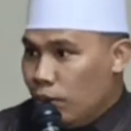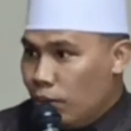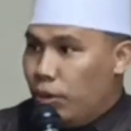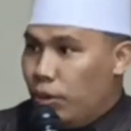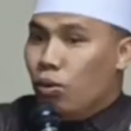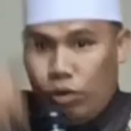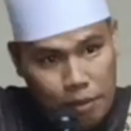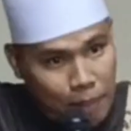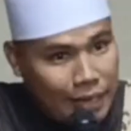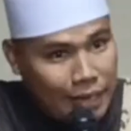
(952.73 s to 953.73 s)
minggu
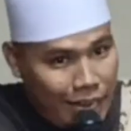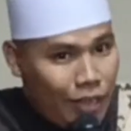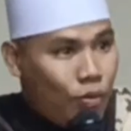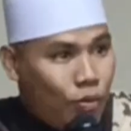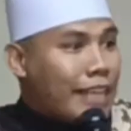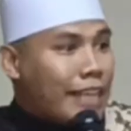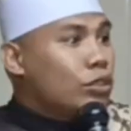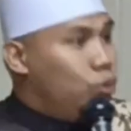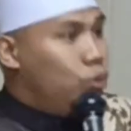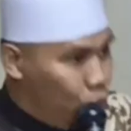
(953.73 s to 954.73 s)
depannya lagi bahasa
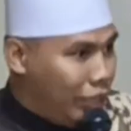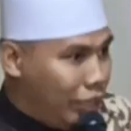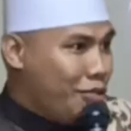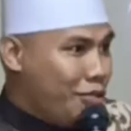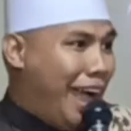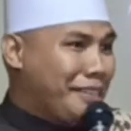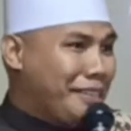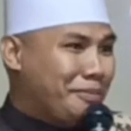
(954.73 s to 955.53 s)
curut itu Pak